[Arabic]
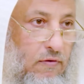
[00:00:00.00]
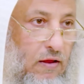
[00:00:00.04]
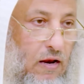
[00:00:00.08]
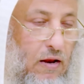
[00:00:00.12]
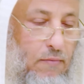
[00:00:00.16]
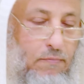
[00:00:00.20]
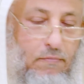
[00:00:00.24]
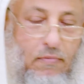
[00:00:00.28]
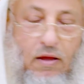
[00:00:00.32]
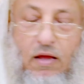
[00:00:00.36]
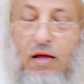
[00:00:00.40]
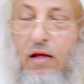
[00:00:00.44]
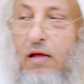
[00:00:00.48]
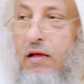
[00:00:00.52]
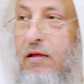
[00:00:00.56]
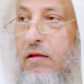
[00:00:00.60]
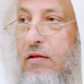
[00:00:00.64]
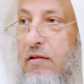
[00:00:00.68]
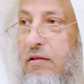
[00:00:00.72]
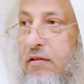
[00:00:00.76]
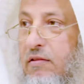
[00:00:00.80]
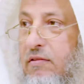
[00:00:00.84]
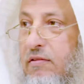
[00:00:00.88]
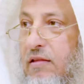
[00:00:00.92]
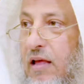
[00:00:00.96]
فلما
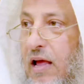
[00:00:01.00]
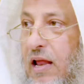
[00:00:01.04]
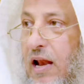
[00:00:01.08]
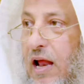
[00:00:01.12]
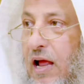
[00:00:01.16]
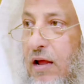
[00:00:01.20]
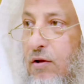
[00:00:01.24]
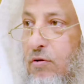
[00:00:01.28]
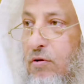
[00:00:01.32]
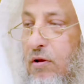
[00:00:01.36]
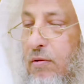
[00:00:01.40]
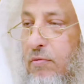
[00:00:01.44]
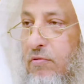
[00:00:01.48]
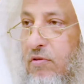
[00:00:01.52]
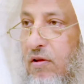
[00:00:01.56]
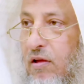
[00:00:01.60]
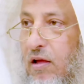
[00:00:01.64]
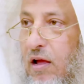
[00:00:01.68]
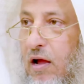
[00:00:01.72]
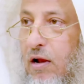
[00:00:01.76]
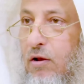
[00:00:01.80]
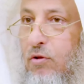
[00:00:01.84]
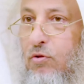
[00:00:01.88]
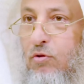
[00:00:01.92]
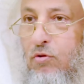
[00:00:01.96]
سأل عنه النبي
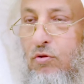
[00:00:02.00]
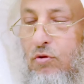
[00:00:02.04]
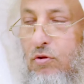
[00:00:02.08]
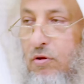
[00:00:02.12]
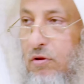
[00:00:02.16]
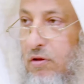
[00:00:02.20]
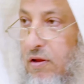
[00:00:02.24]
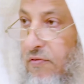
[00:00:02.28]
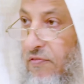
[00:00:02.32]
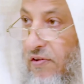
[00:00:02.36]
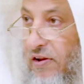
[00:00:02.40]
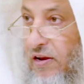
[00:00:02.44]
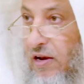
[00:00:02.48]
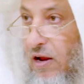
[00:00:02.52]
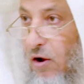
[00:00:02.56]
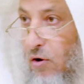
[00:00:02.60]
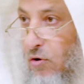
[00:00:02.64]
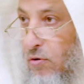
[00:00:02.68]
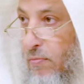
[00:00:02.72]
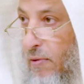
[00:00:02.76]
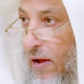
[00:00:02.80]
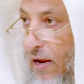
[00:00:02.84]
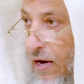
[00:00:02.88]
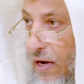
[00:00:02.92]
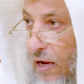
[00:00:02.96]
صلى الله عليه وسلم قال
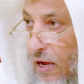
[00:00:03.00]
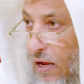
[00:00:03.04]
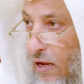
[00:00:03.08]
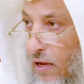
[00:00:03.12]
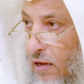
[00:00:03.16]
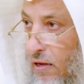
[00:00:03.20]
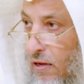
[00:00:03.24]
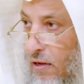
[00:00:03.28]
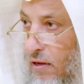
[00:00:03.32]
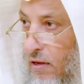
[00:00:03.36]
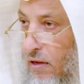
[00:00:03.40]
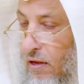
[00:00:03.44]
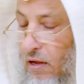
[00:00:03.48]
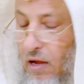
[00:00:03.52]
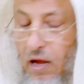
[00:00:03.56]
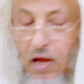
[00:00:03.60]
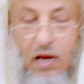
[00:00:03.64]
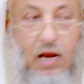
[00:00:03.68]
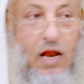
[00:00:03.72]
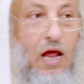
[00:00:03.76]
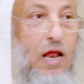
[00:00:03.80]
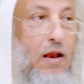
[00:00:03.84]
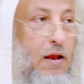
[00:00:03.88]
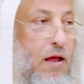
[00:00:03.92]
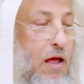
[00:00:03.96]
دفناه البارحة
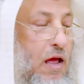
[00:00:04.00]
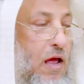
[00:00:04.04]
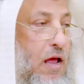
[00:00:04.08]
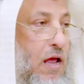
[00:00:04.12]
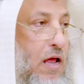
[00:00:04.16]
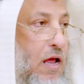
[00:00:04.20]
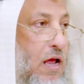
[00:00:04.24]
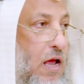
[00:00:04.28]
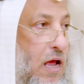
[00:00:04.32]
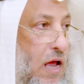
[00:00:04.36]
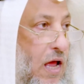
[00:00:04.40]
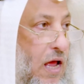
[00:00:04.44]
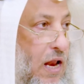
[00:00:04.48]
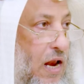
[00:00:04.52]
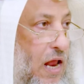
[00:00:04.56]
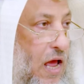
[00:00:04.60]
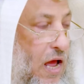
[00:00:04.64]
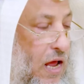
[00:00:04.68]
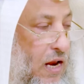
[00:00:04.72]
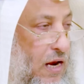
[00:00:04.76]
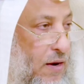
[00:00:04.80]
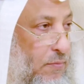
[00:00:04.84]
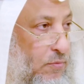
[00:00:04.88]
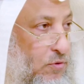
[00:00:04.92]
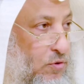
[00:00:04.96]
قال
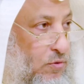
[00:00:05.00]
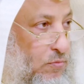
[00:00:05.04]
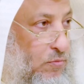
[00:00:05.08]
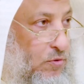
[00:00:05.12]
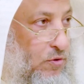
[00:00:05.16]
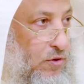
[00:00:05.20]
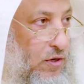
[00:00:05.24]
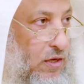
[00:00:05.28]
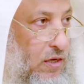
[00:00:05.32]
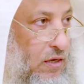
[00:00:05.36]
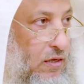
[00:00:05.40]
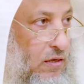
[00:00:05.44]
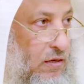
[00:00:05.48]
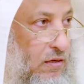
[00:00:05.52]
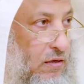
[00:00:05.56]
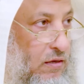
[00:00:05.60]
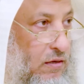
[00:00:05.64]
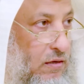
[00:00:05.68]
ألا أعلمتموني